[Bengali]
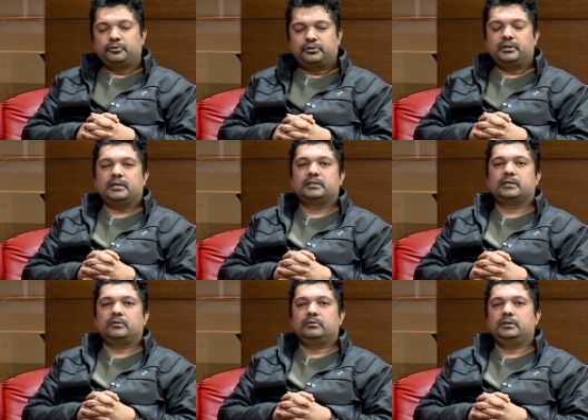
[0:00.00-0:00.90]
প্রশ্নের
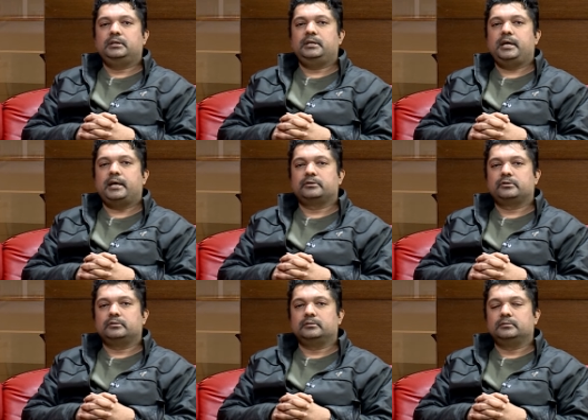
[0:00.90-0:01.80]
আজকের অতিথি
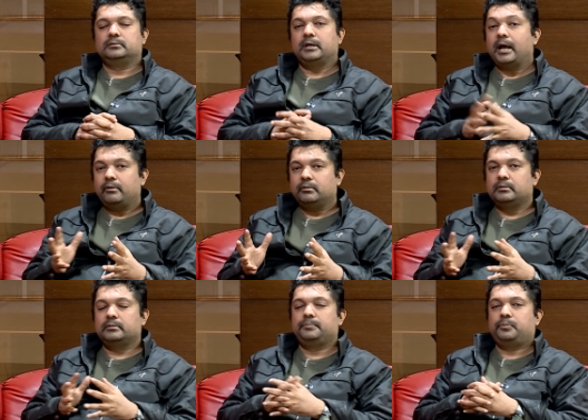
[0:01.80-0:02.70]
একজন গায়ক
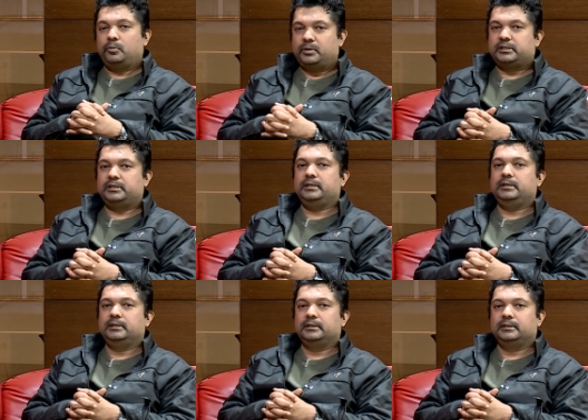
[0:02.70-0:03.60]
প্রবাসী
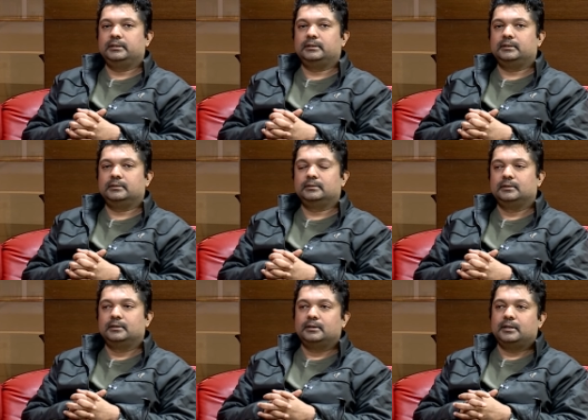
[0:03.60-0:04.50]

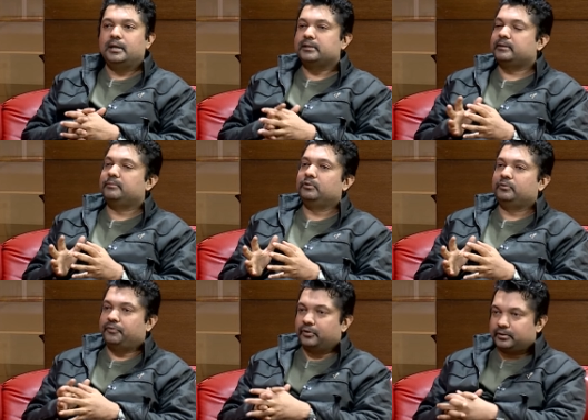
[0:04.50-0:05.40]
এস এম
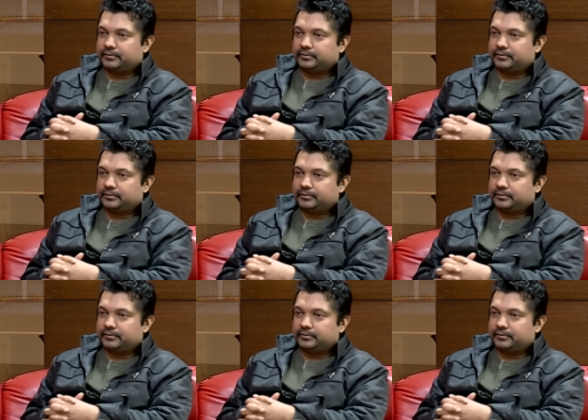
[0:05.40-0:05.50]
লুৎফর